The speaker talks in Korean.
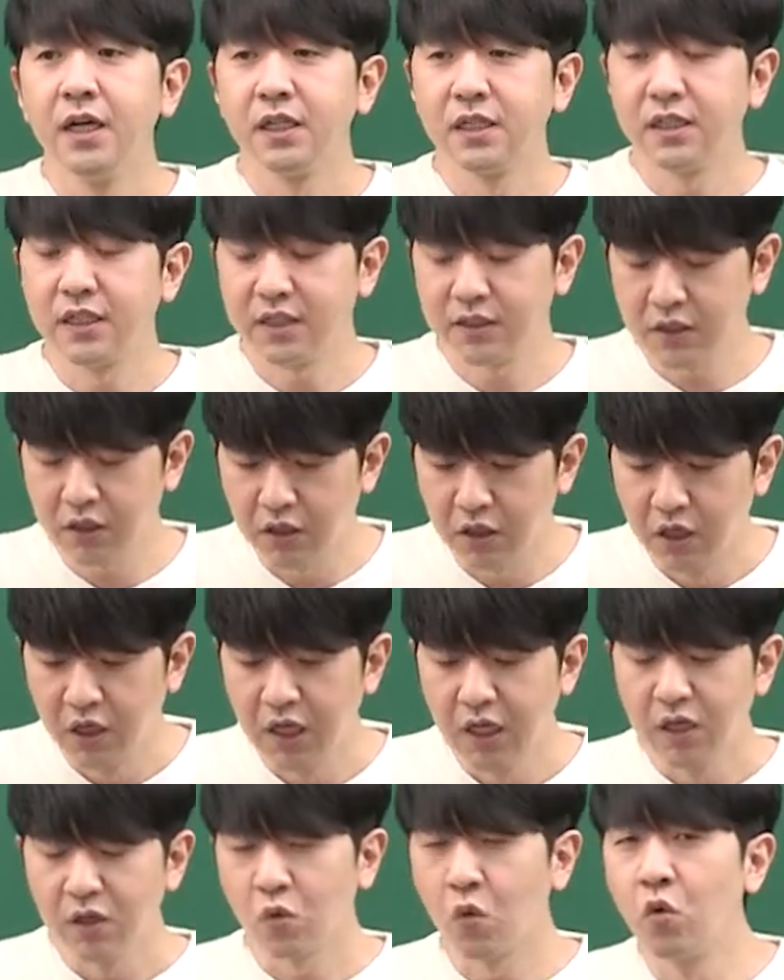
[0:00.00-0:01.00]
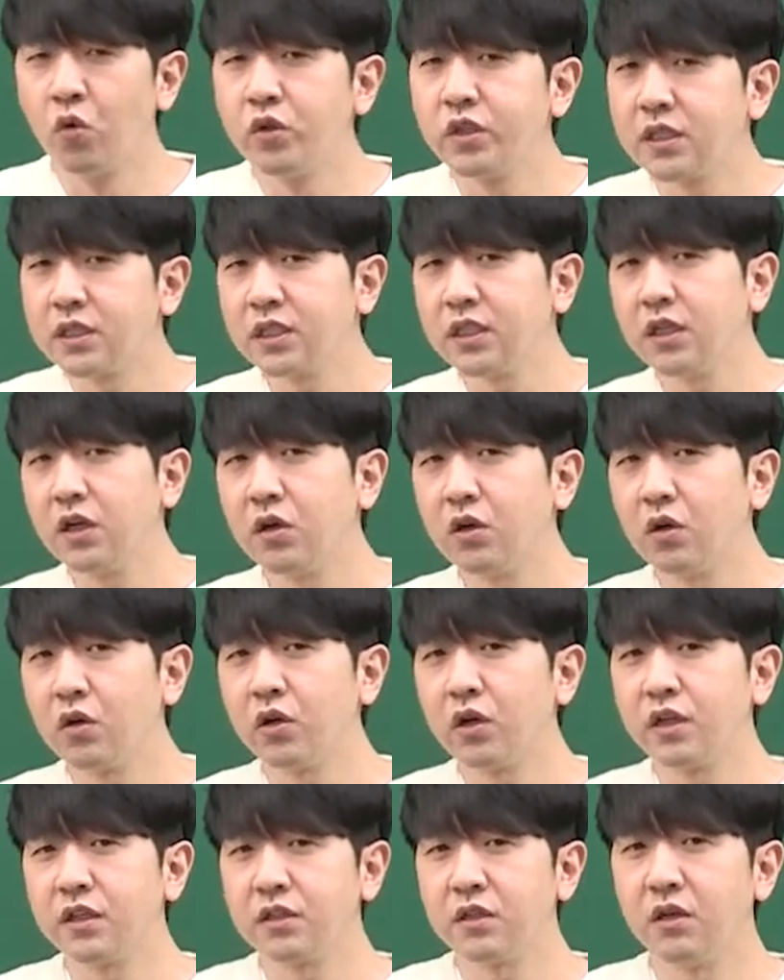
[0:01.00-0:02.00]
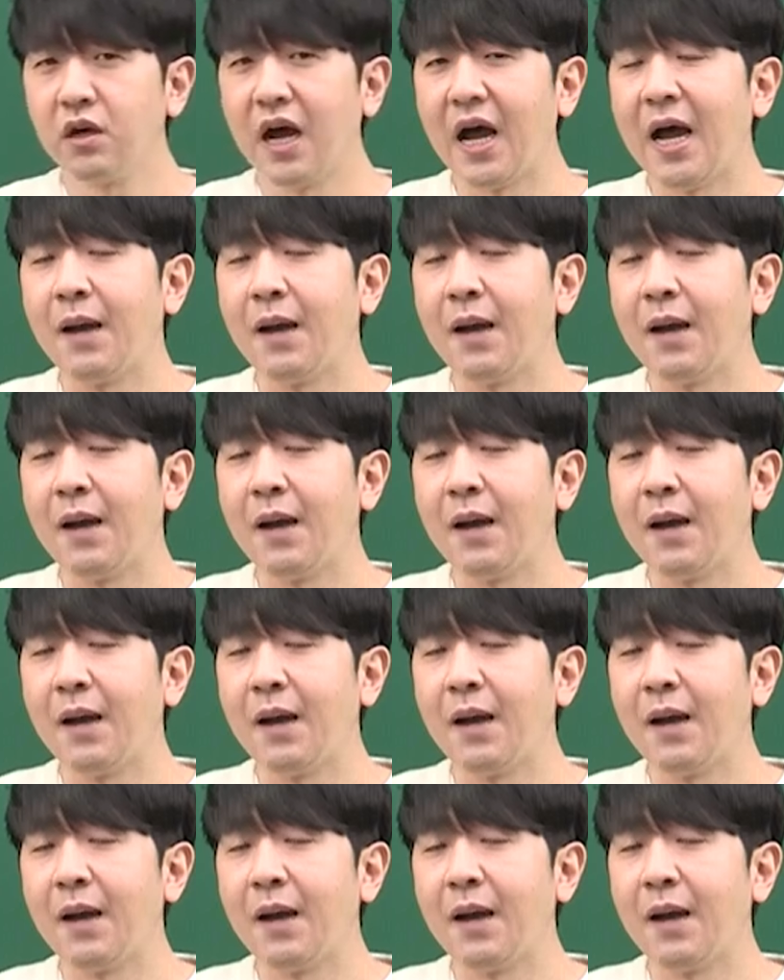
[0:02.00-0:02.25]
그래서 공시 영어에서